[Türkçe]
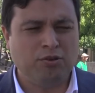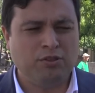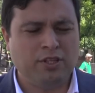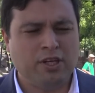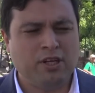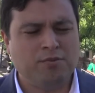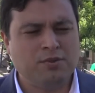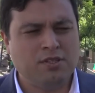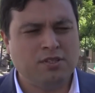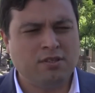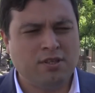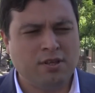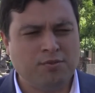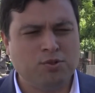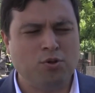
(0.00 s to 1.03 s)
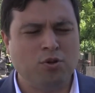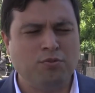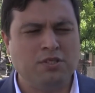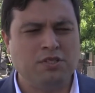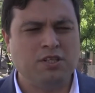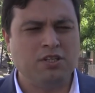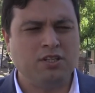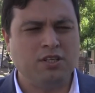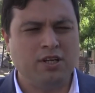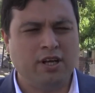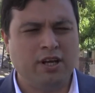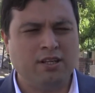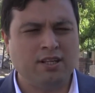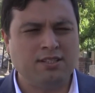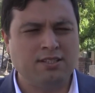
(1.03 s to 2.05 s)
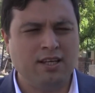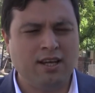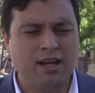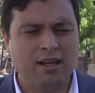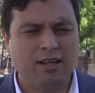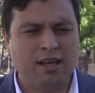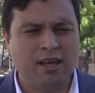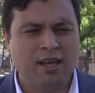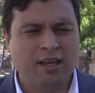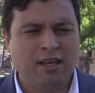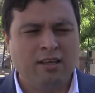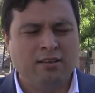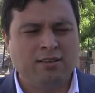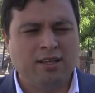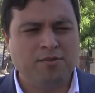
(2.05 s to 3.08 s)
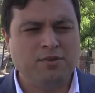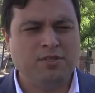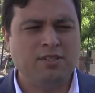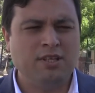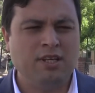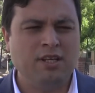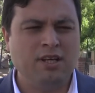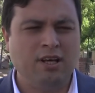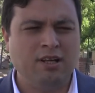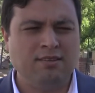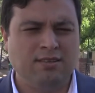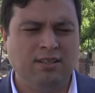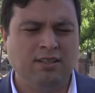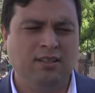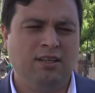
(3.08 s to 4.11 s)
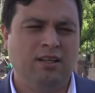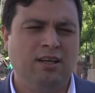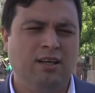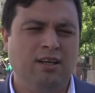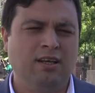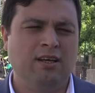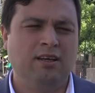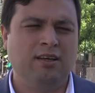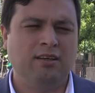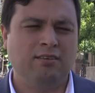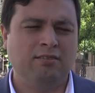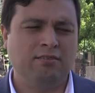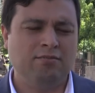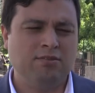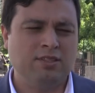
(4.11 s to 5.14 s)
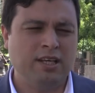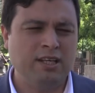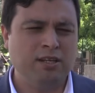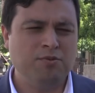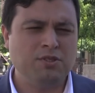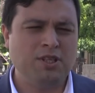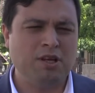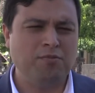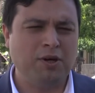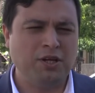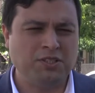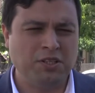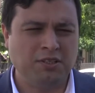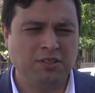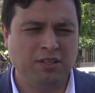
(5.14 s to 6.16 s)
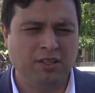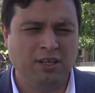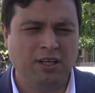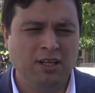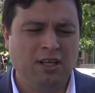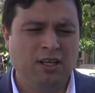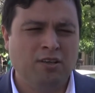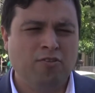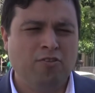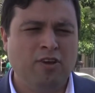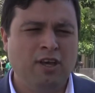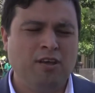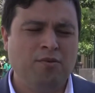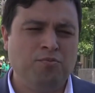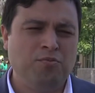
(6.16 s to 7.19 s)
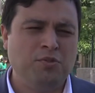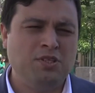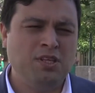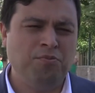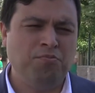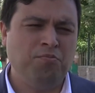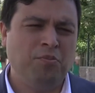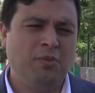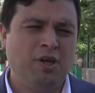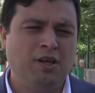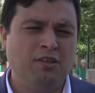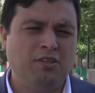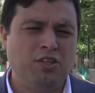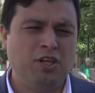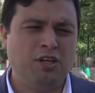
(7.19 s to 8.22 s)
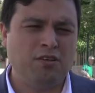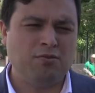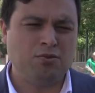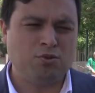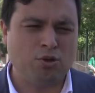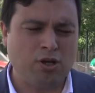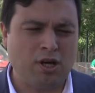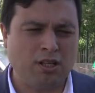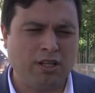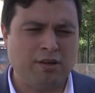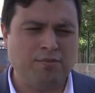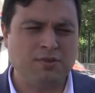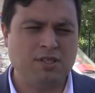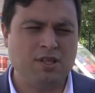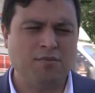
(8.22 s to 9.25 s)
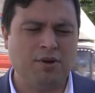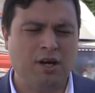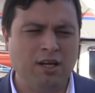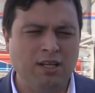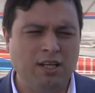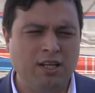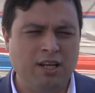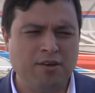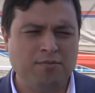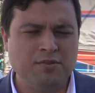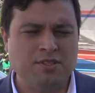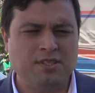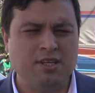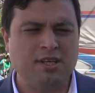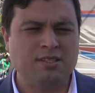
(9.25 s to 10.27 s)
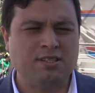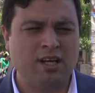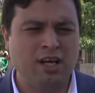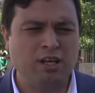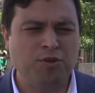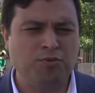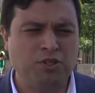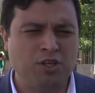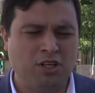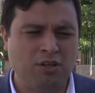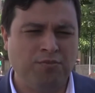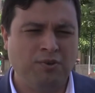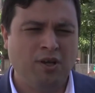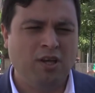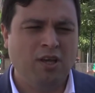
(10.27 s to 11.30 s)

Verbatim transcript: şehrimizin temiz olması için gayret etseler de temizliğin asıl e, kendimizden başladığını ve bizim e, şey, sokaklarımıza, mahallelerimize sahip çıkıp